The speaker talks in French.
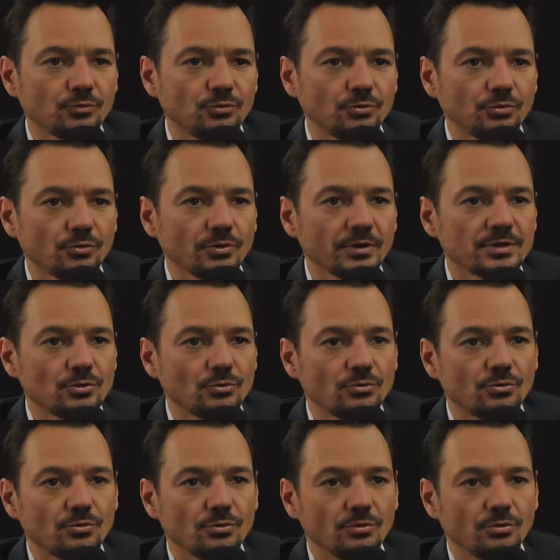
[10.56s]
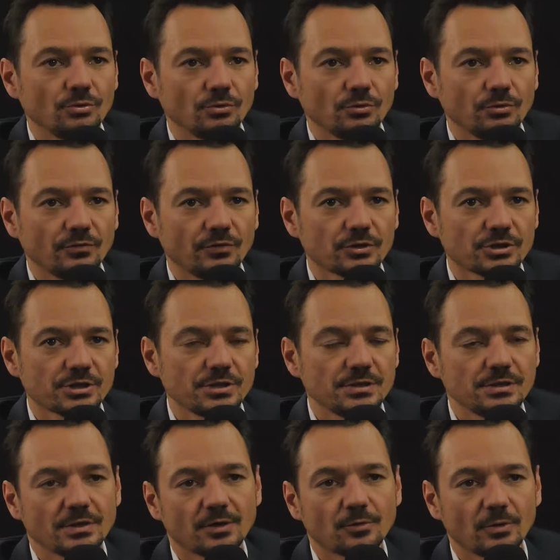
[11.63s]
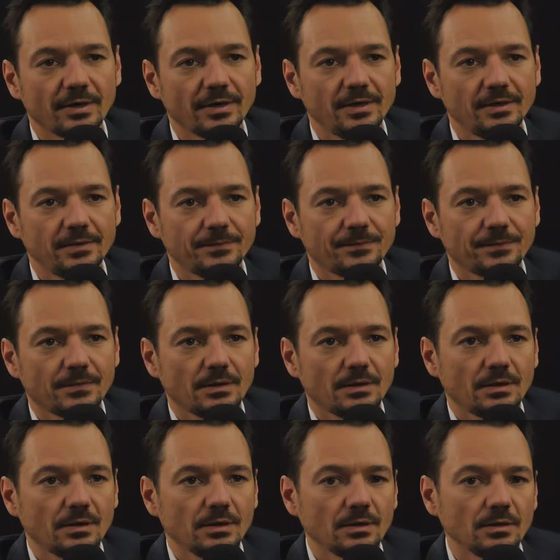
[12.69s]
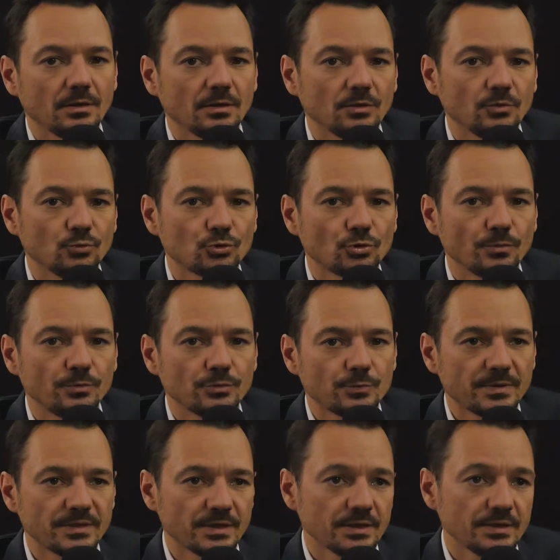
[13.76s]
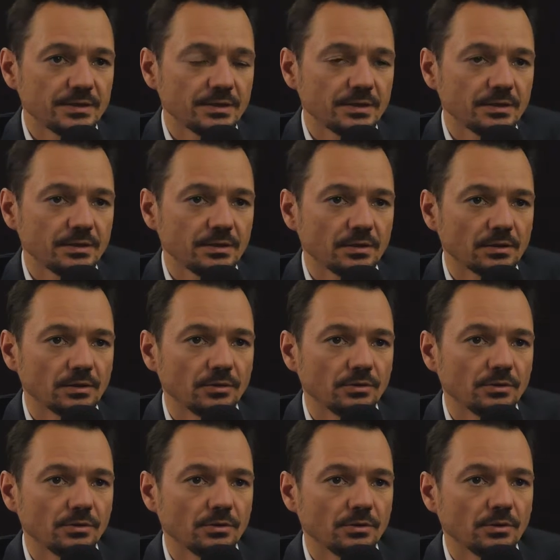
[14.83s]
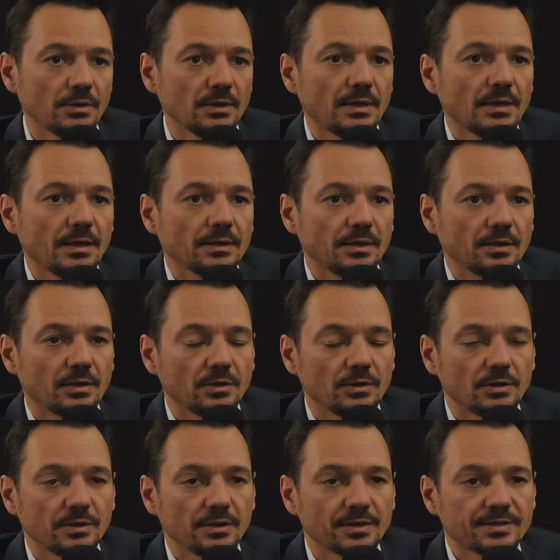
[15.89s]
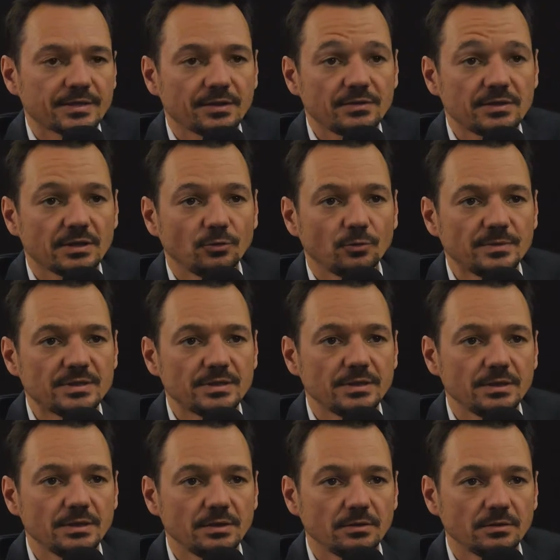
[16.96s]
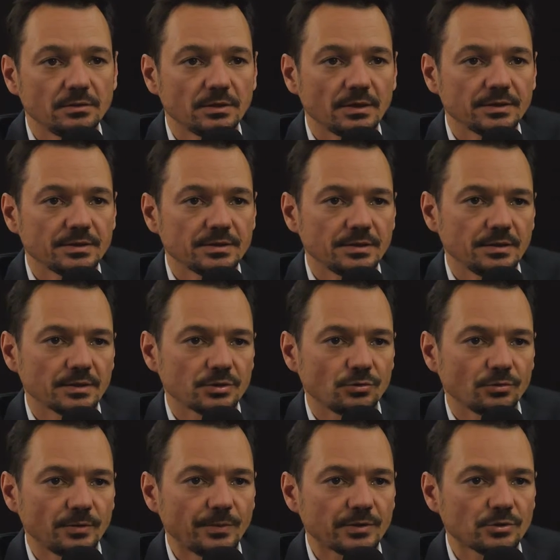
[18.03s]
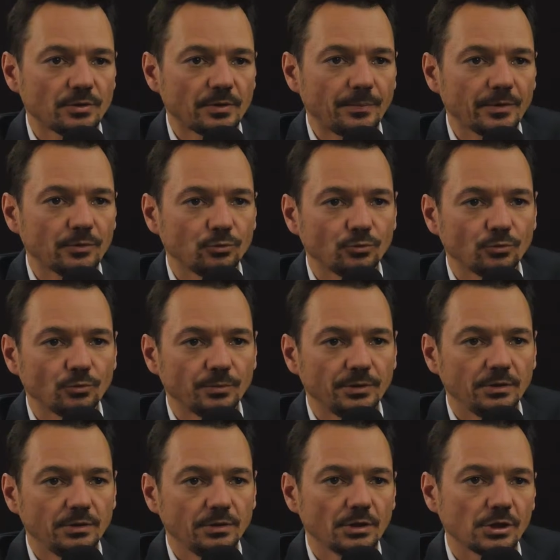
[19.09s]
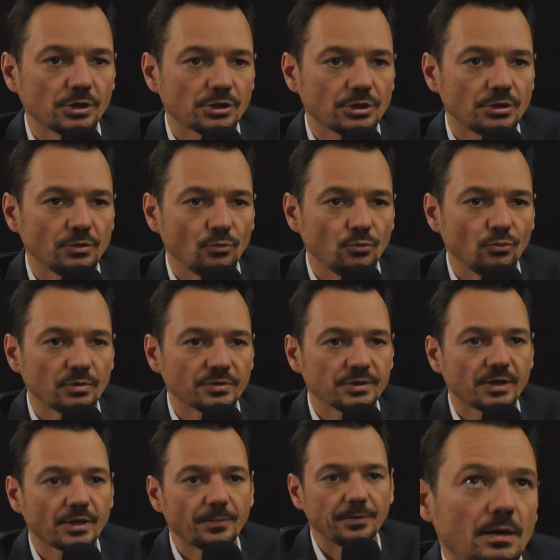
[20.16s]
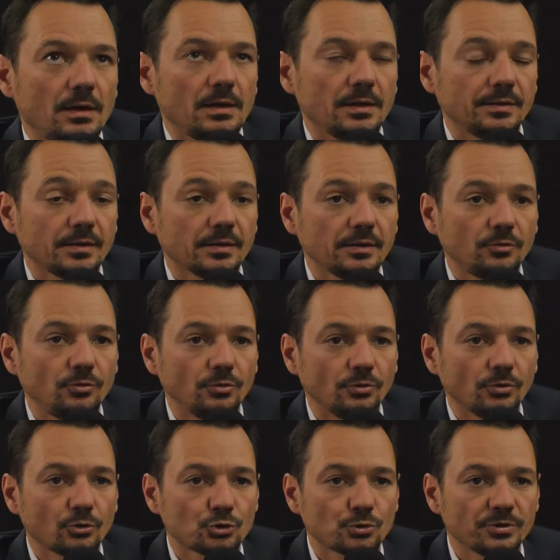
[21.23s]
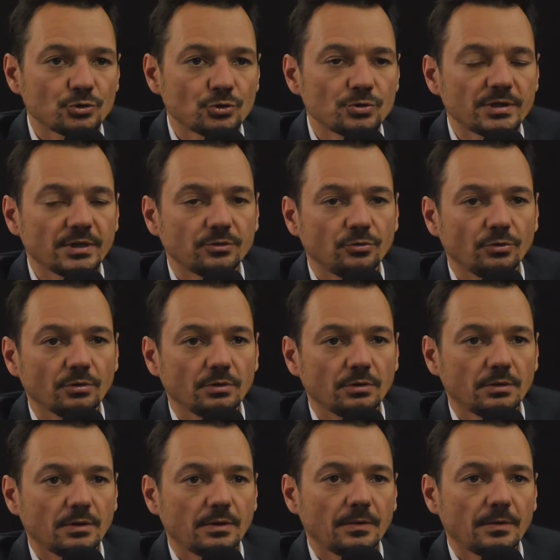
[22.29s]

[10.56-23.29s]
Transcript: du réseau euh, de franchise Aquarelle et nous sommes spécialisés dans, les services à domicile à destination des personnes en perte d'autonomie, âgées ou handicapées. L'intérêt de rejoindre ce secteur